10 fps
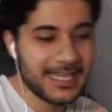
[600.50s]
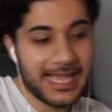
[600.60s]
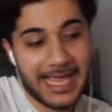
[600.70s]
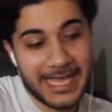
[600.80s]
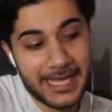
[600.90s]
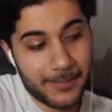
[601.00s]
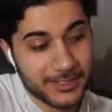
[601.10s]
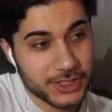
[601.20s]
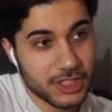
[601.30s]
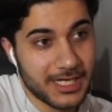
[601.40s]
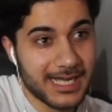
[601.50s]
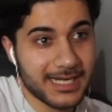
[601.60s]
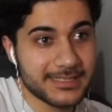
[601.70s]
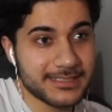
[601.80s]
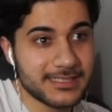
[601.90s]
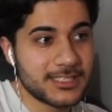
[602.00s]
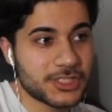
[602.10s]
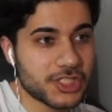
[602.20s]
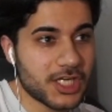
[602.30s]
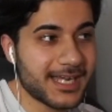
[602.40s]
Ey, aber stark, ne?
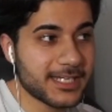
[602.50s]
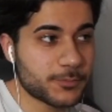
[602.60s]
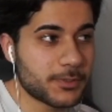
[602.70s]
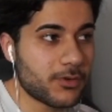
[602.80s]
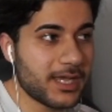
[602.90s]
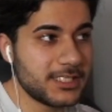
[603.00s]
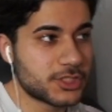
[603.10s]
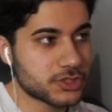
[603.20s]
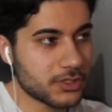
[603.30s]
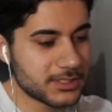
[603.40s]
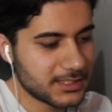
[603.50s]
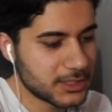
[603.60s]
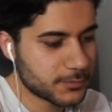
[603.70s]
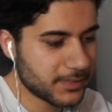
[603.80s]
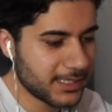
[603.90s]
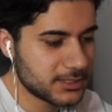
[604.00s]
Stark. Ich bin auch ehrlich stolz. Ich bin ehrlich